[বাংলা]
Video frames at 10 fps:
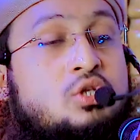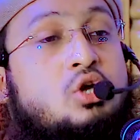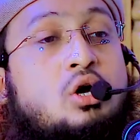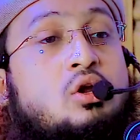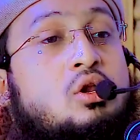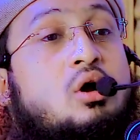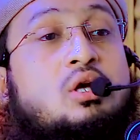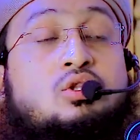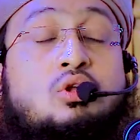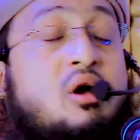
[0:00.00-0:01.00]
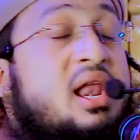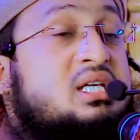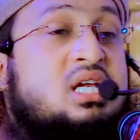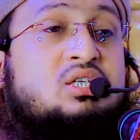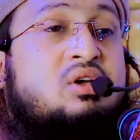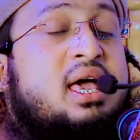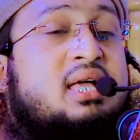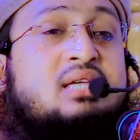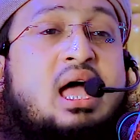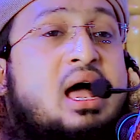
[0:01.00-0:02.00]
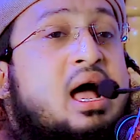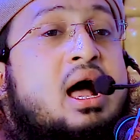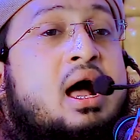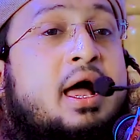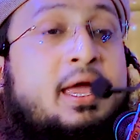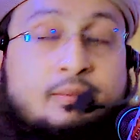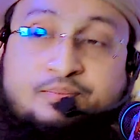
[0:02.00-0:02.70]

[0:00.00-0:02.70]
যখন গর্ত করা শেষ হয়ে যায়